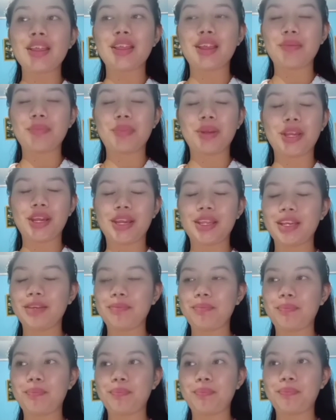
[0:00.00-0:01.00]
dan pada kita
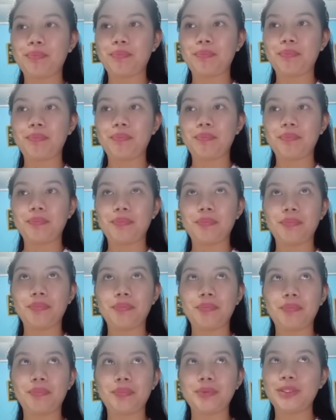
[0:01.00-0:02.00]

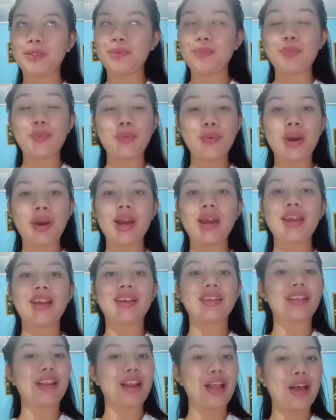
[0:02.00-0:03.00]
semua
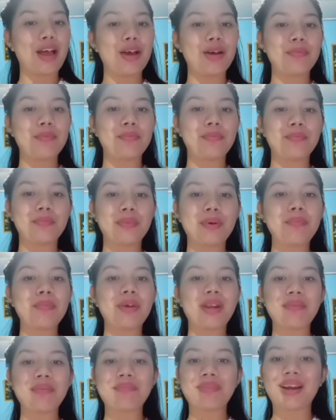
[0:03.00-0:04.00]
yang telah
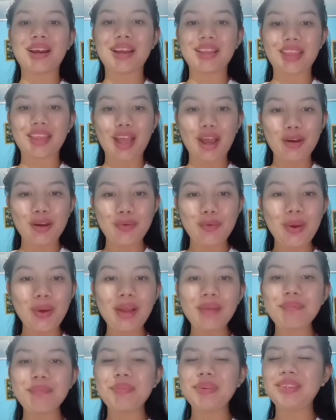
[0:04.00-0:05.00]
memberi
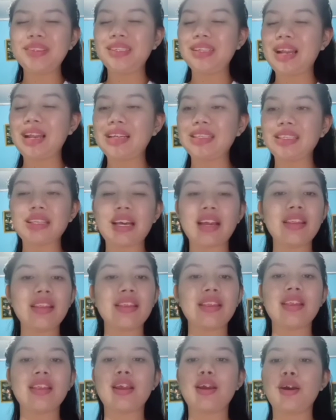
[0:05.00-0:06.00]
pengetahuan,
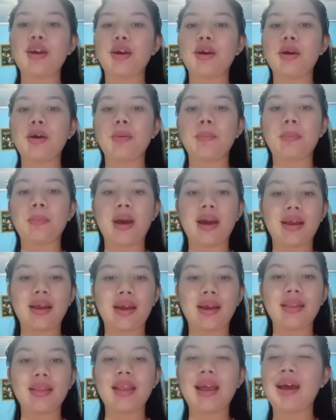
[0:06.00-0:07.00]
penjelasan,
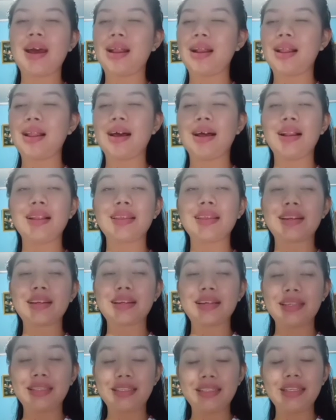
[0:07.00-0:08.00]
bahkan hal-hal
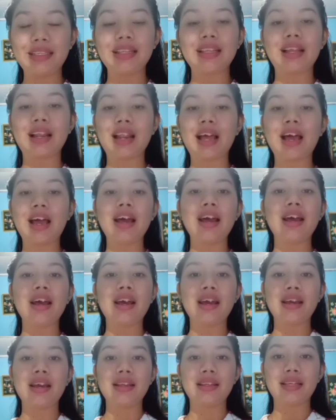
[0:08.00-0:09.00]
terkecil telah
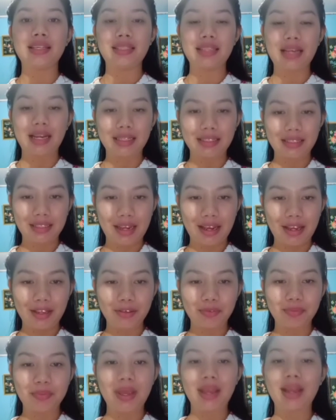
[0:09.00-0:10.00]

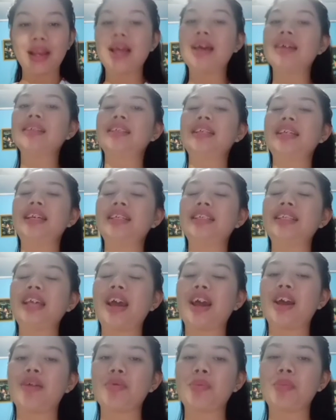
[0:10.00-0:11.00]
dijelaskan. Baiklah, sini
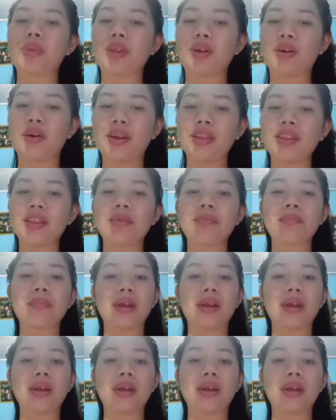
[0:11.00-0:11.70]
saya akan memberitahukan